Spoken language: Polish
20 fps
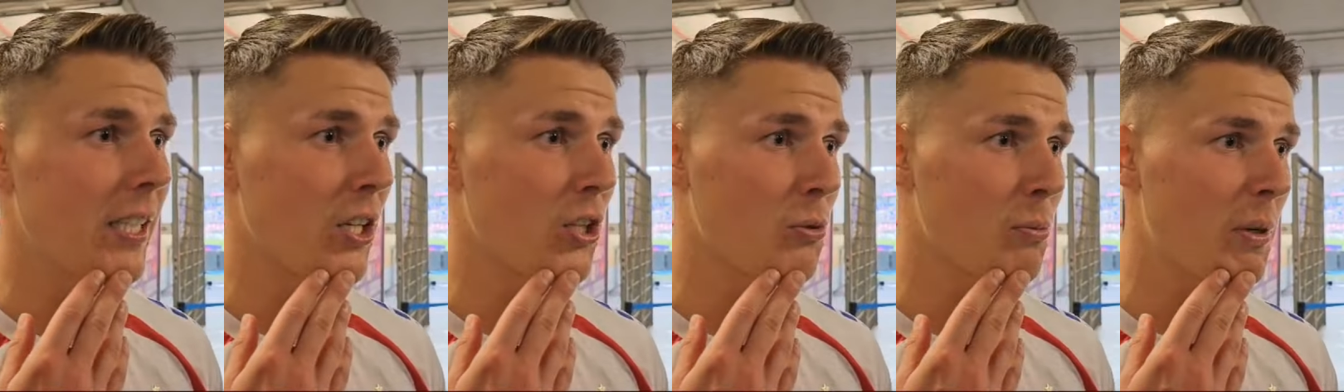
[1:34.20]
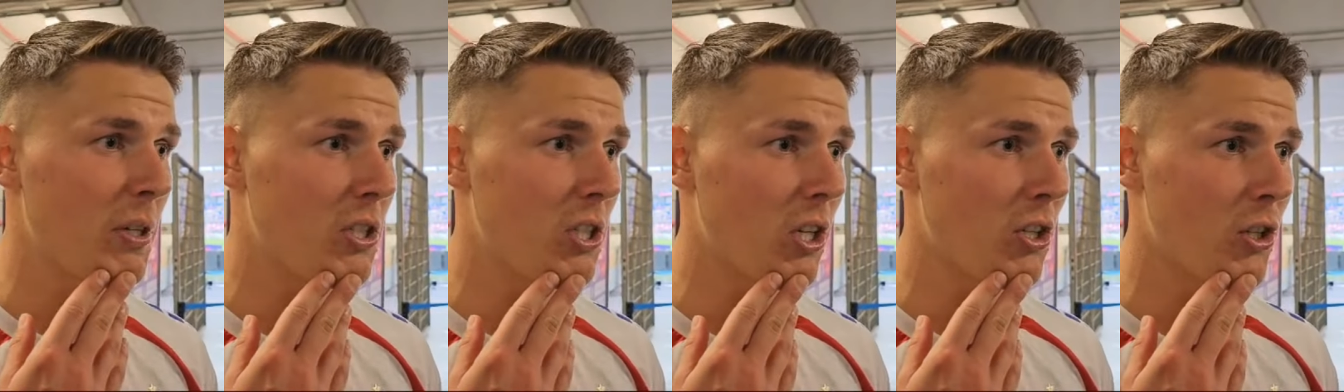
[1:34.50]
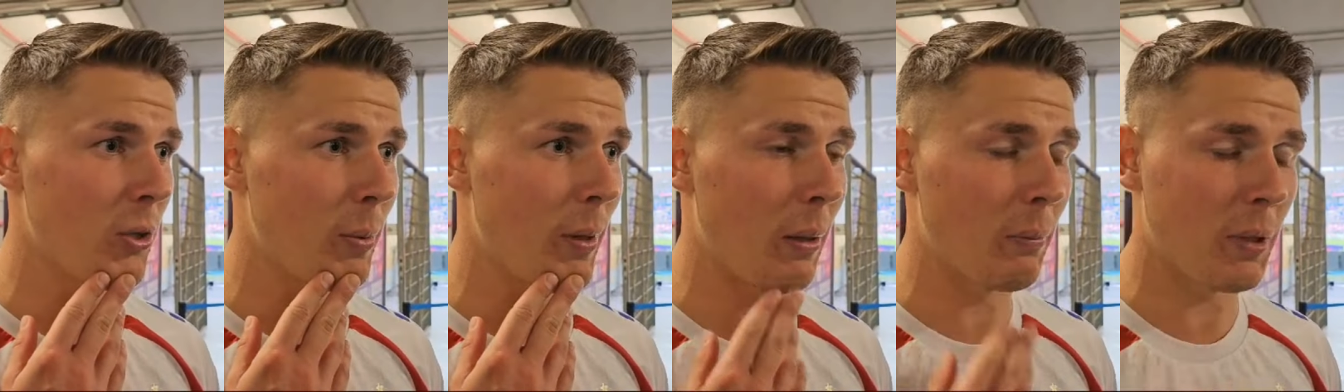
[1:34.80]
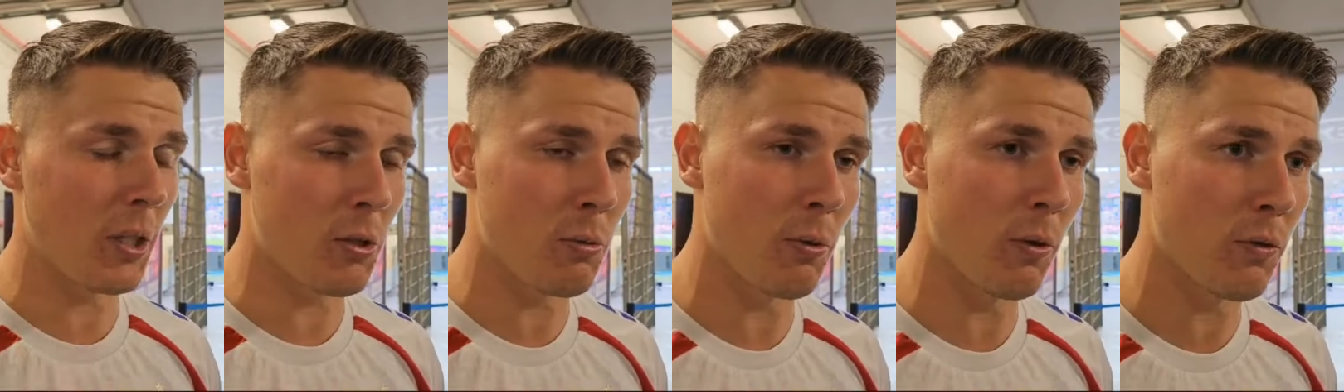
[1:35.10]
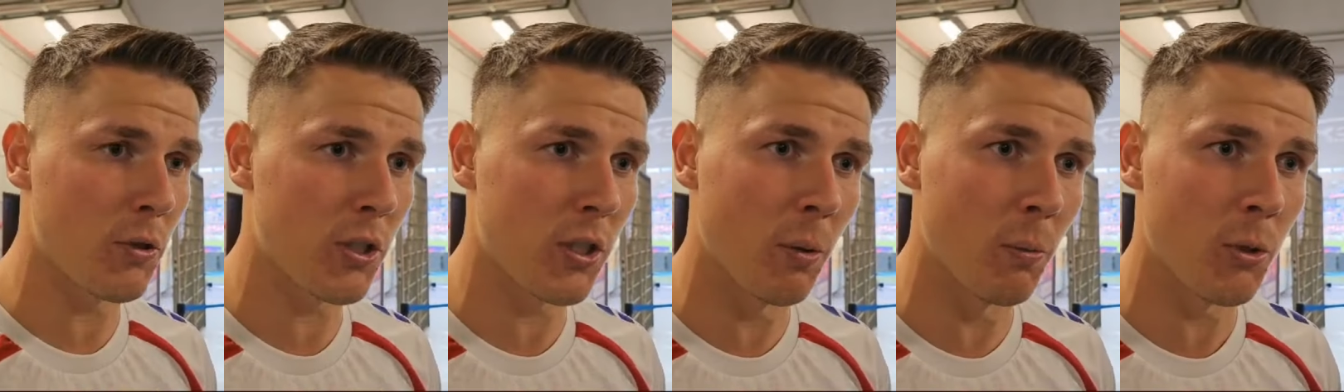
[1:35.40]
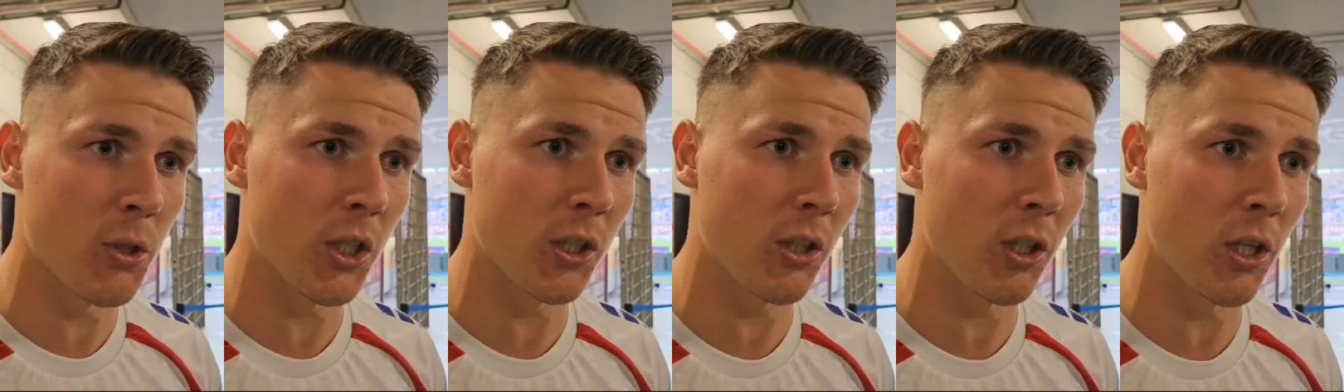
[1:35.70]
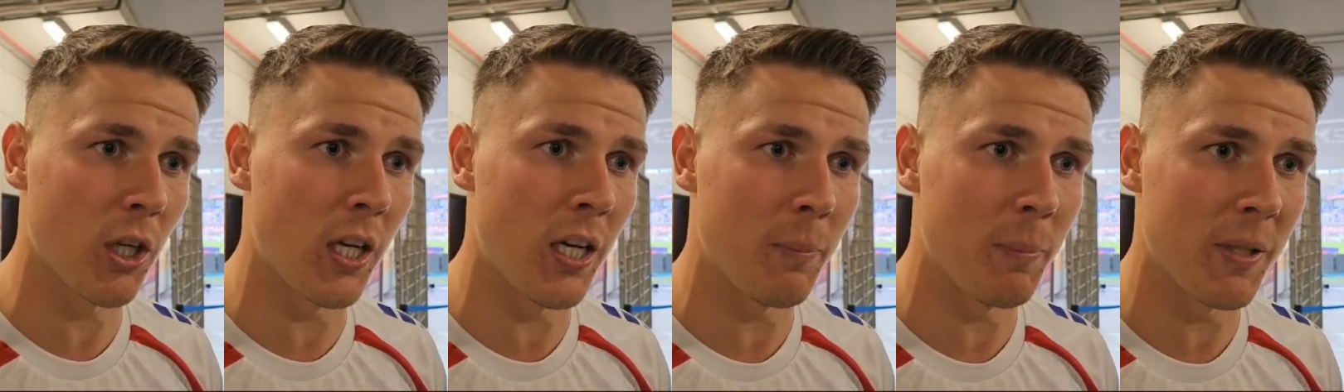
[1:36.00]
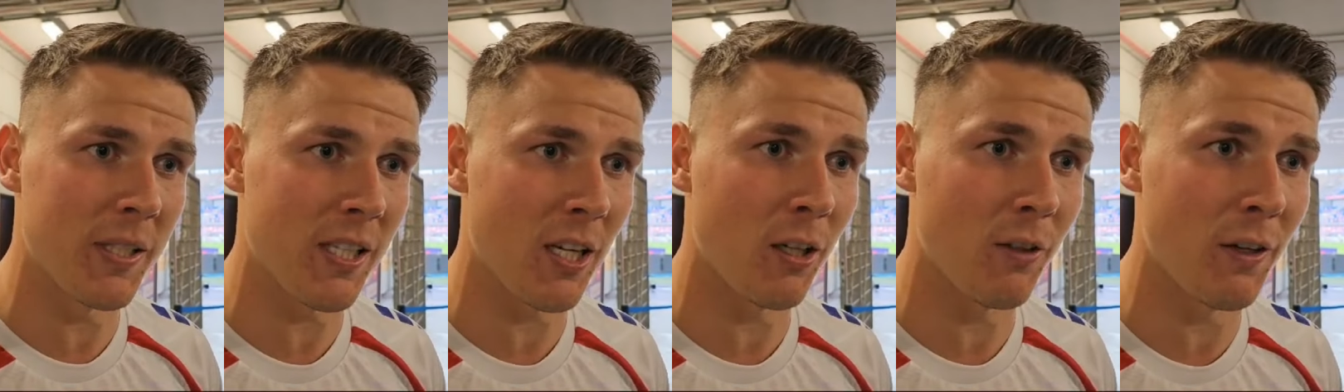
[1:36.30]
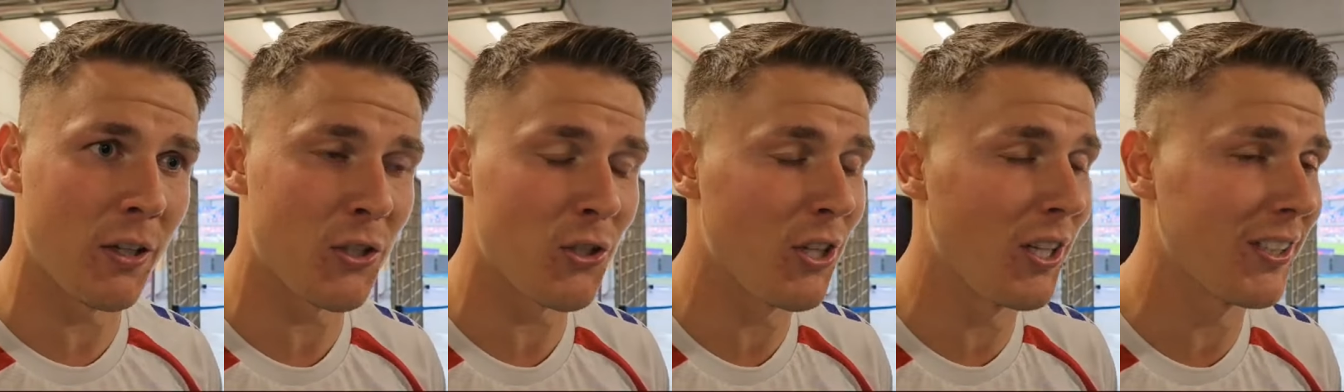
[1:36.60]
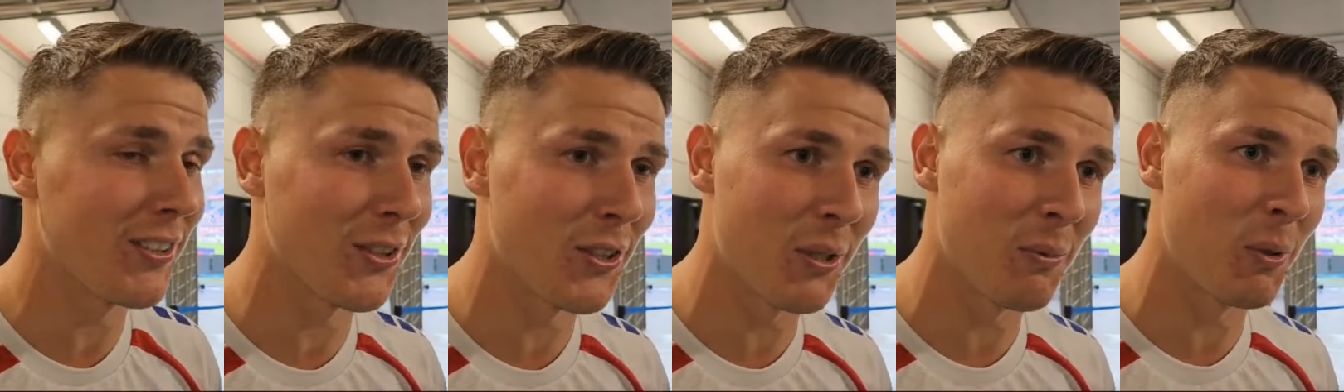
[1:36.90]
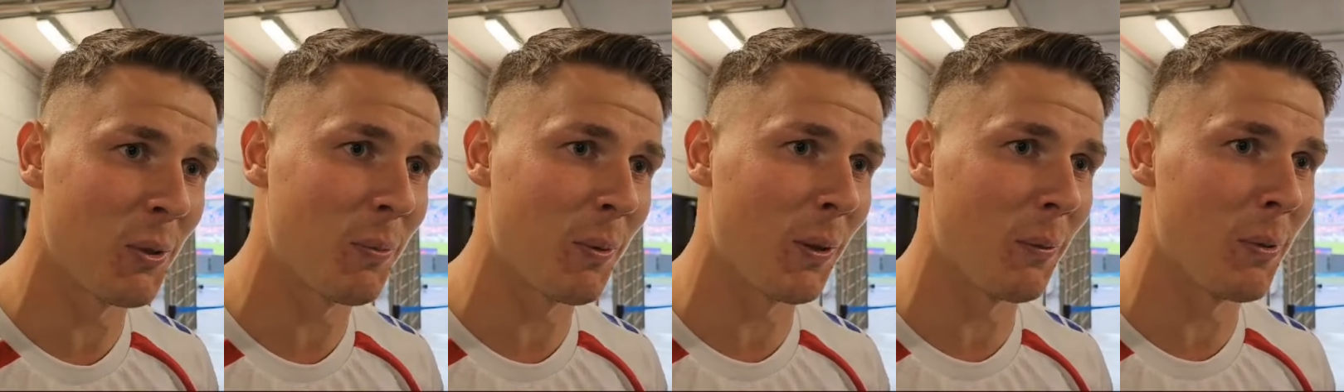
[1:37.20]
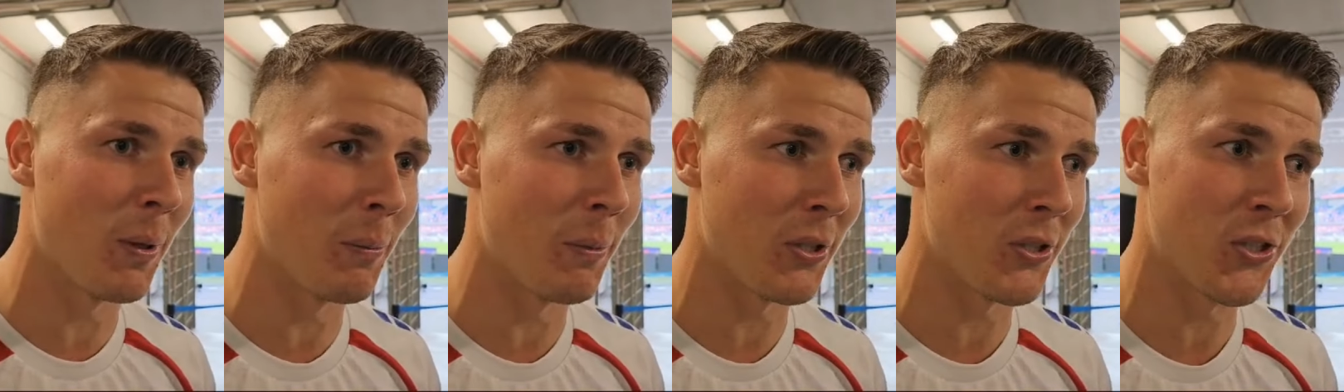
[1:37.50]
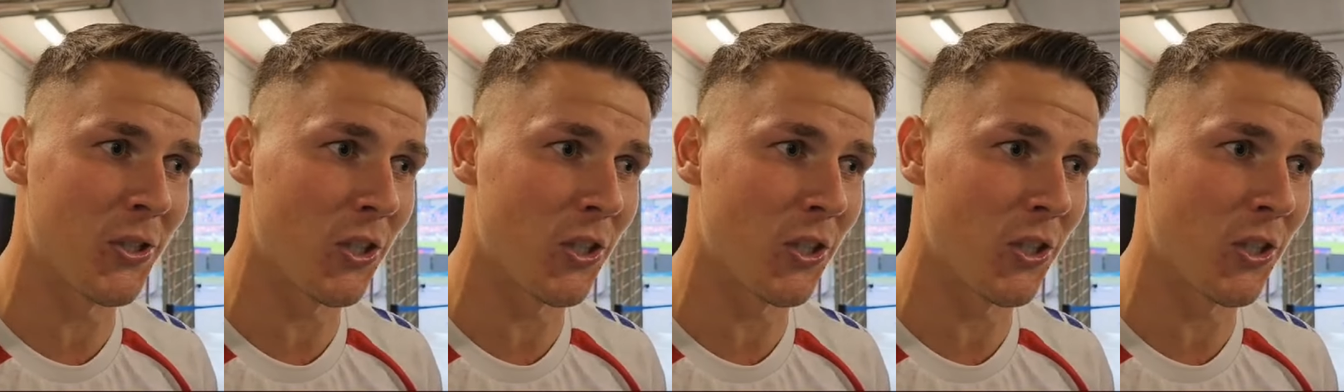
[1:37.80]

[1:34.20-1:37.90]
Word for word: I też myślę, że bramkarz mimo wszystko mógł się trochę lepiej zachować, no ale to nie mój problem.